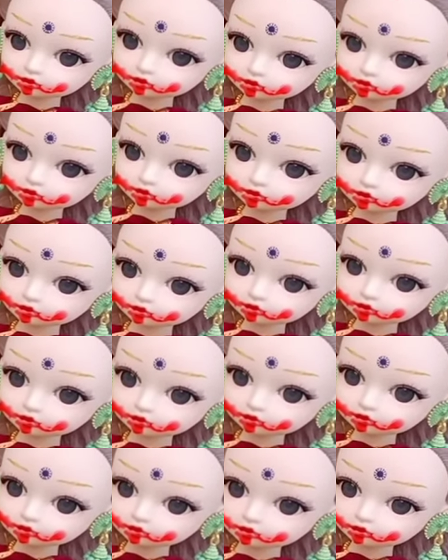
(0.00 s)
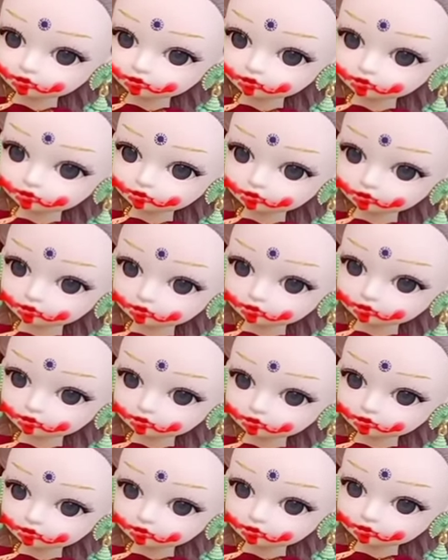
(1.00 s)
তোর তো নিশ্চয়ই কোনো উদ্দেশ্য
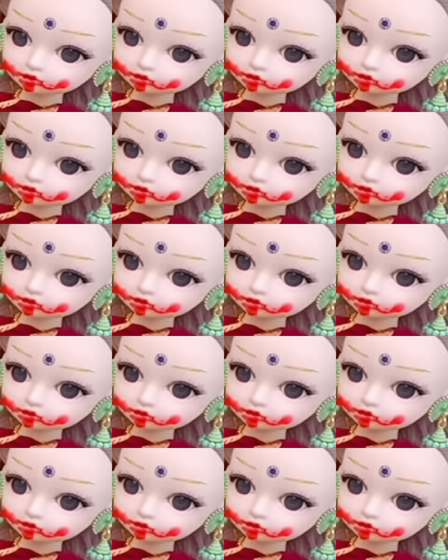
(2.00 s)
আছে